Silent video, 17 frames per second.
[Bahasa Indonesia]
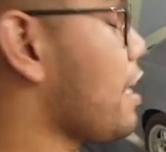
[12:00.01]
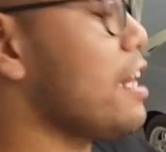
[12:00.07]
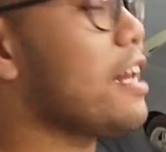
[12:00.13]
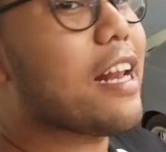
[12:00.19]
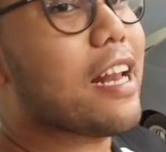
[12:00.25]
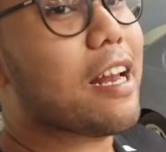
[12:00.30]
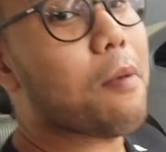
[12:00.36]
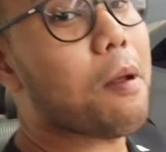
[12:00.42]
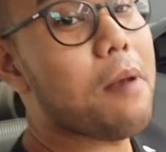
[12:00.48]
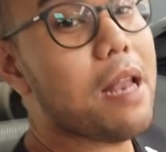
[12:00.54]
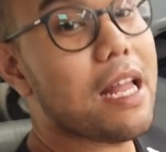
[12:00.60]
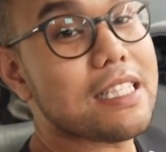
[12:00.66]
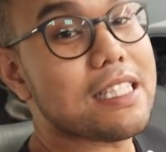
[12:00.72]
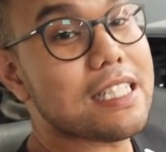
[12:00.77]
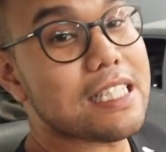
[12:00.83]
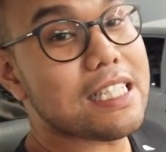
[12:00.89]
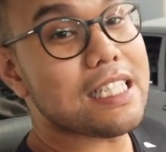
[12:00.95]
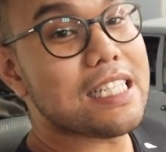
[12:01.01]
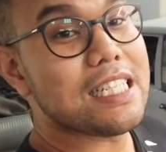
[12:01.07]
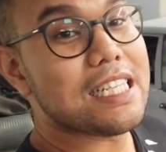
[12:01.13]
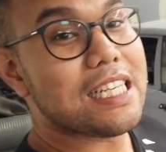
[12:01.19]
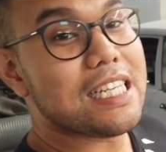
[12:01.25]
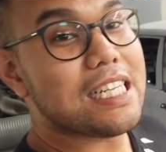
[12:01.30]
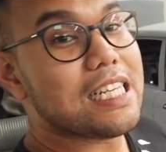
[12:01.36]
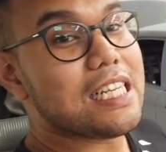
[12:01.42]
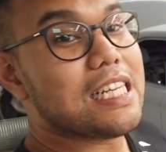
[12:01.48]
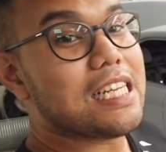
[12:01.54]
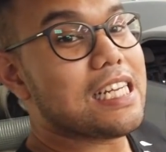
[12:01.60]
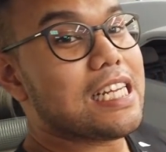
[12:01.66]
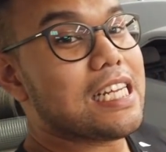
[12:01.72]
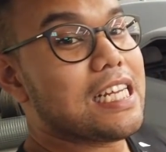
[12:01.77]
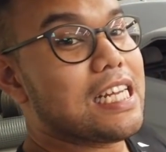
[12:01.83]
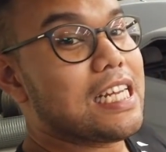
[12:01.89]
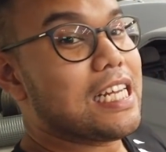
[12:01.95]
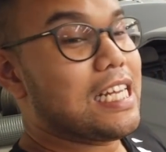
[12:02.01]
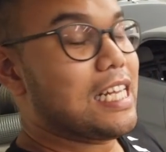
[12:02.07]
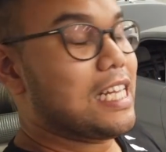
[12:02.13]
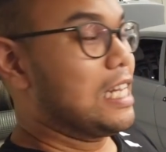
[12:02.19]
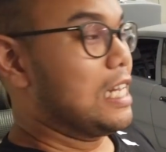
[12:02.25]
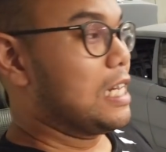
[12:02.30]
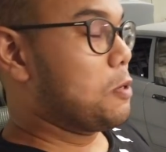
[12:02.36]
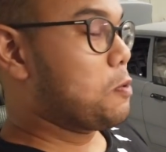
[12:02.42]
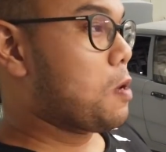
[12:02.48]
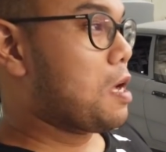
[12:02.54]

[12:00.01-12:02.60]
ini 15.